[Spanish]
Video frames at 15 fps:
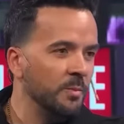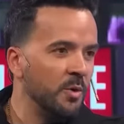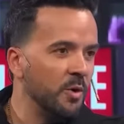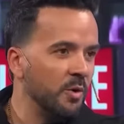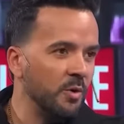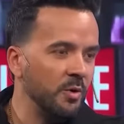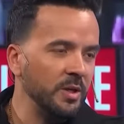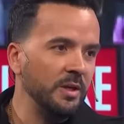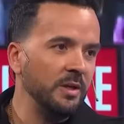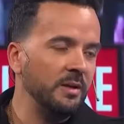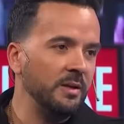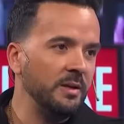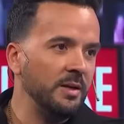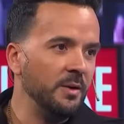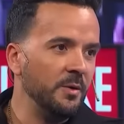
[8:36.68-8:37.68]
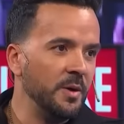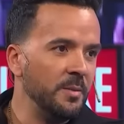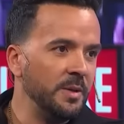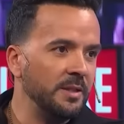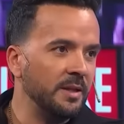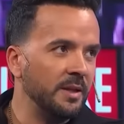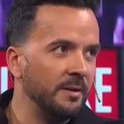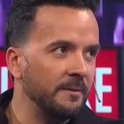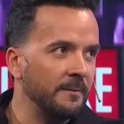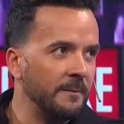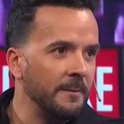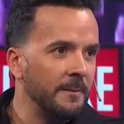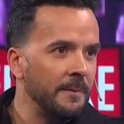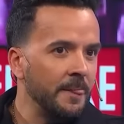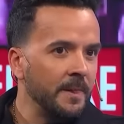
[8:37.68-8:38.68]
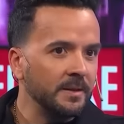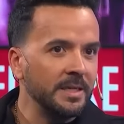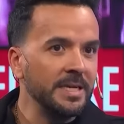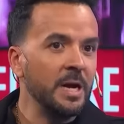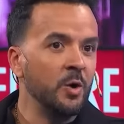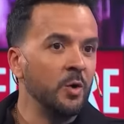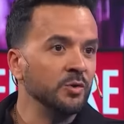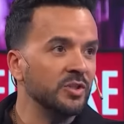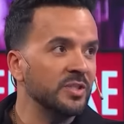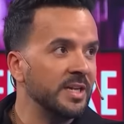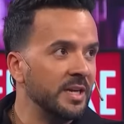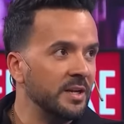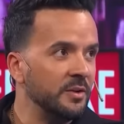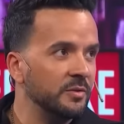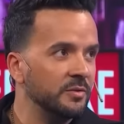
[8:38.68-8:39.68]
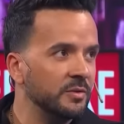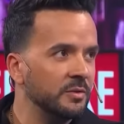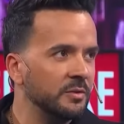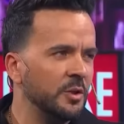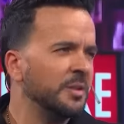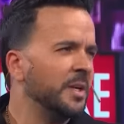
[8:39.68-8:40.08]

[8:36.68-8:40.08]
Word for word: poco y, obviamente... ¿Qué edad tenías, Luis? Tenía 11 años. No,